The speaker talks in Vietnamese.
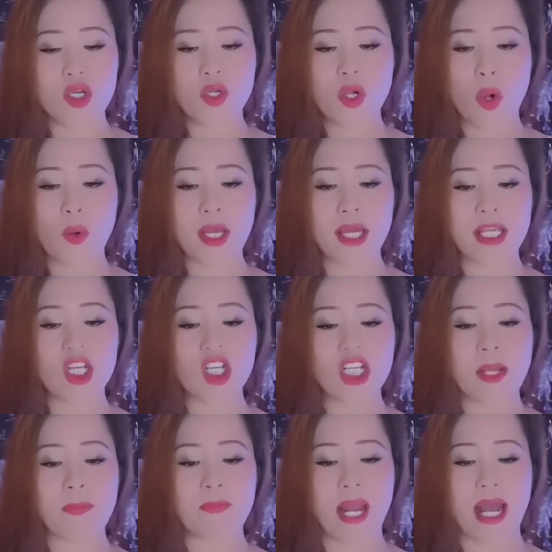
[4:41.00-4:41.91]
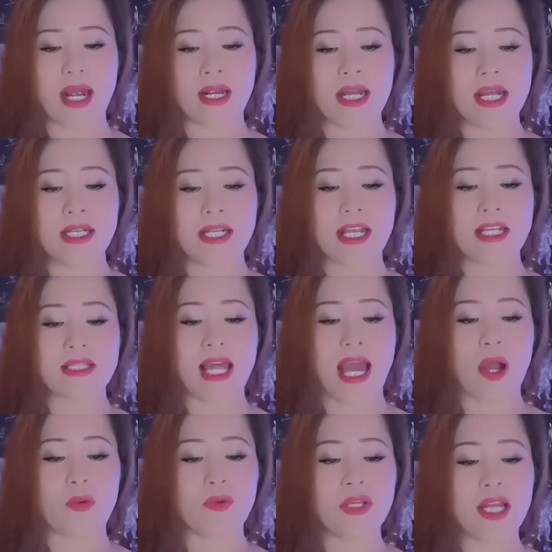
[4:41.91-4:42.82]
cố ý sắp đặt để
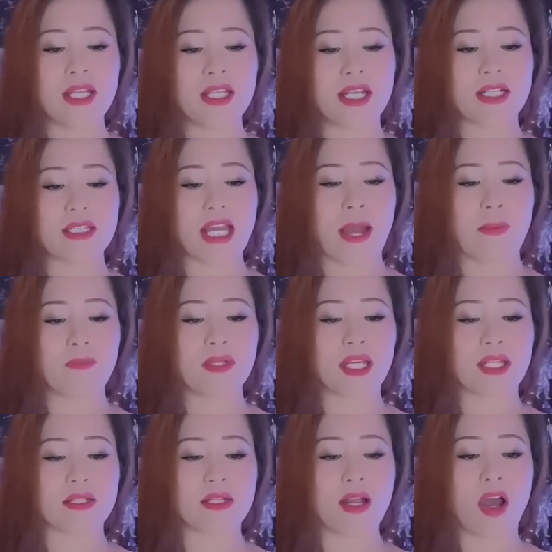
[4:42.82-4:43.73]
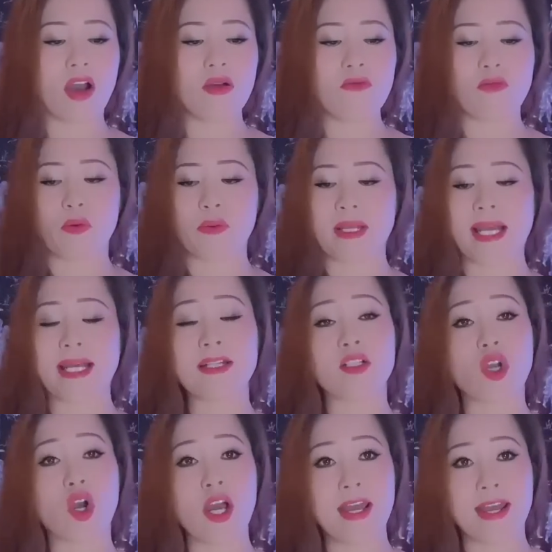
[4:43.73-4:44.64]
tạo nên những thảm kịch đó một cách
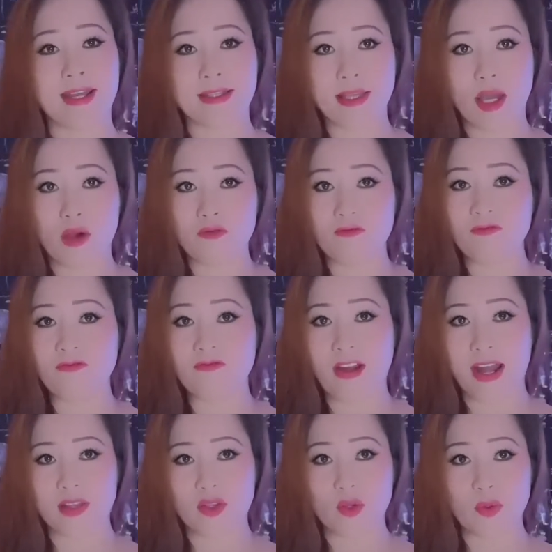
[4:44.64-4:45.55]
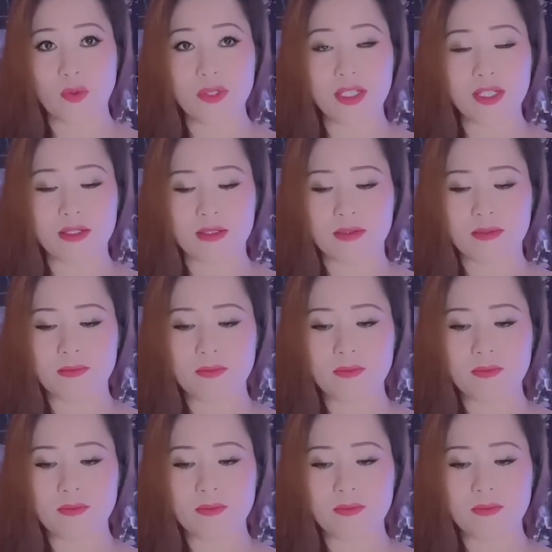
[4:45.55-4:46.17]
có hệ thống và chủ trương.